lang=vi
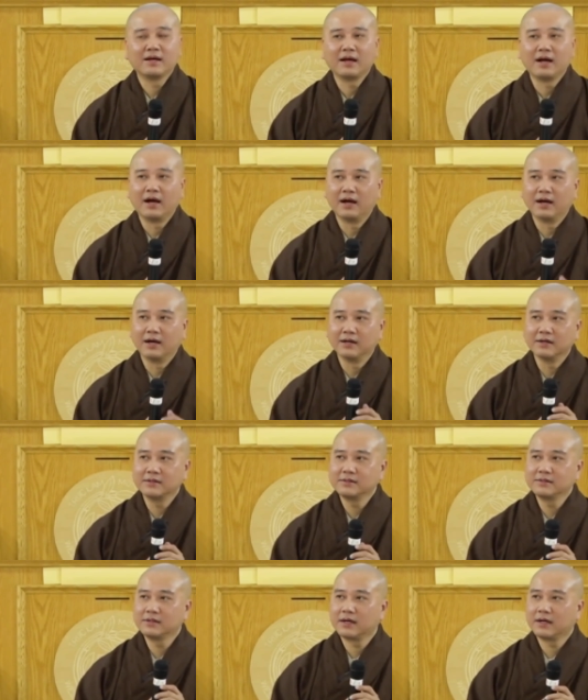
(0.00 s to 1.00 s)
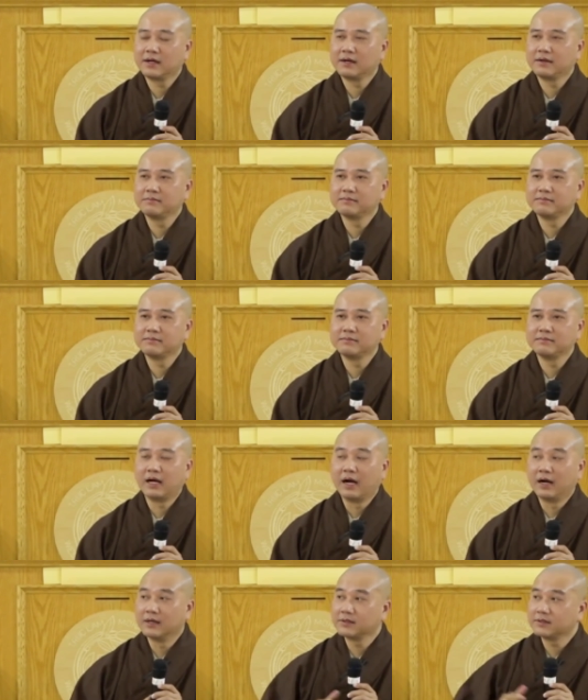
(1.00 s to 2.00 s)
Ở
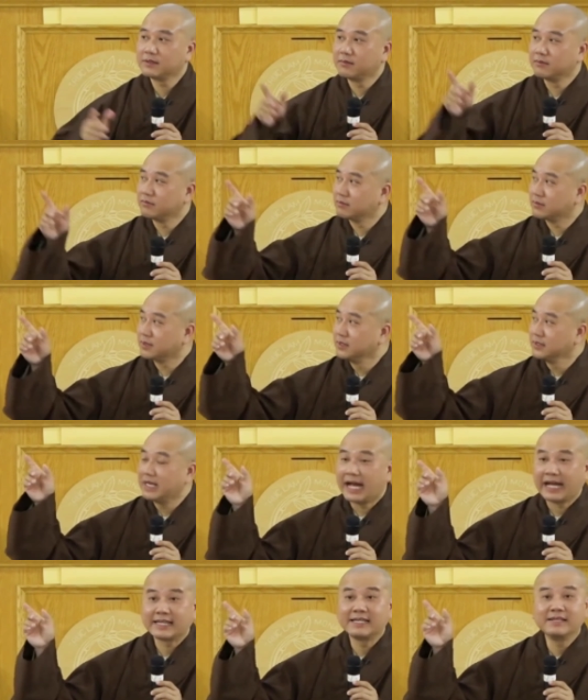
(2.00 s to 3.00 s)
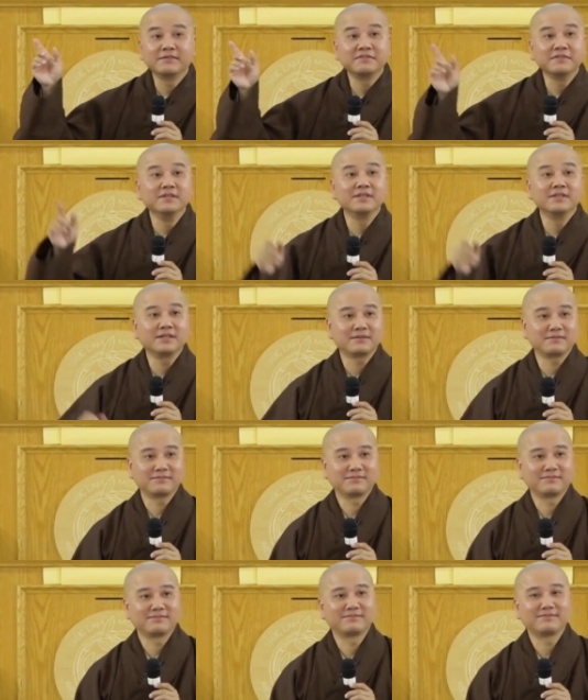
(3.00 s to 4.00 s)
ở trong tứ đại thiên vương á,
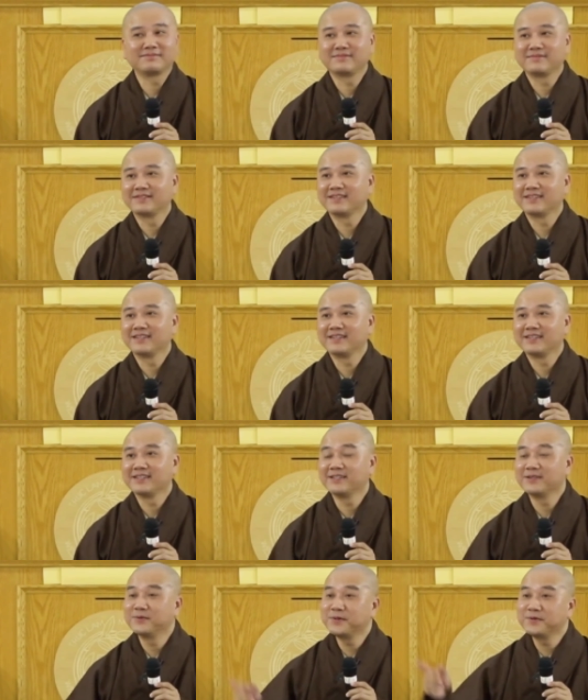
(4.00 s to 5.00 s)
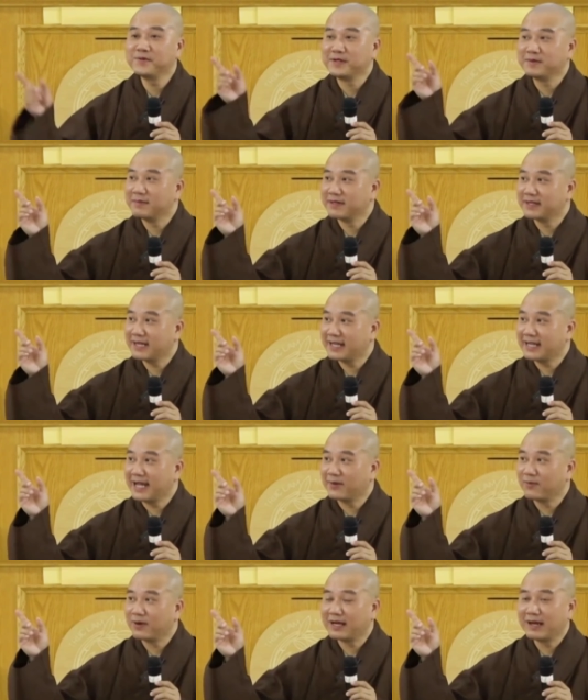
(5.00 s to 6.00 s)
nếu quý vị mà ra
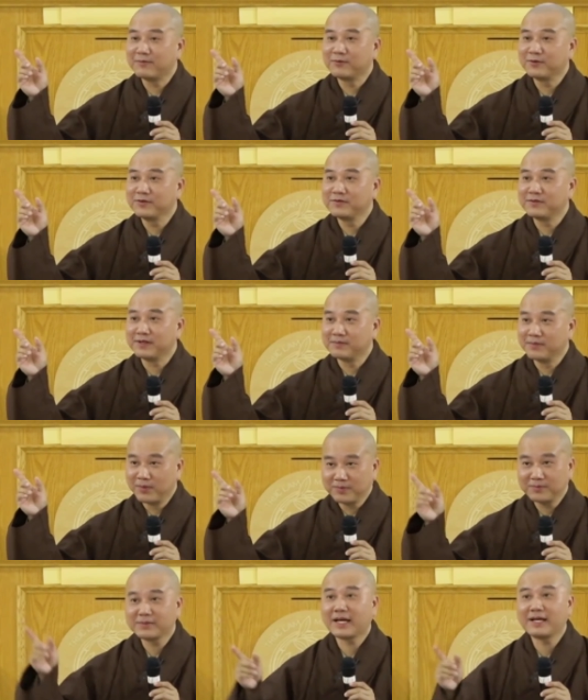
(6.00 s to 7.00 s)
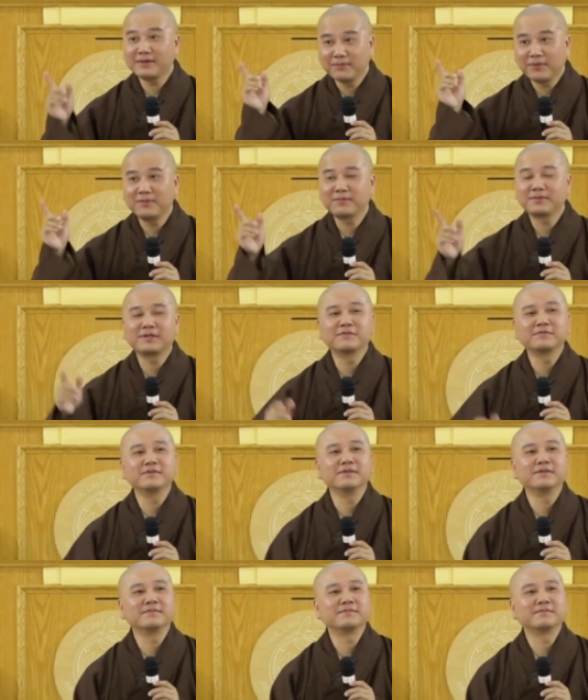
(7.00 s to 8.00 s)
đài Quan Âm, quý vị bốn thấy bốn thiên vương.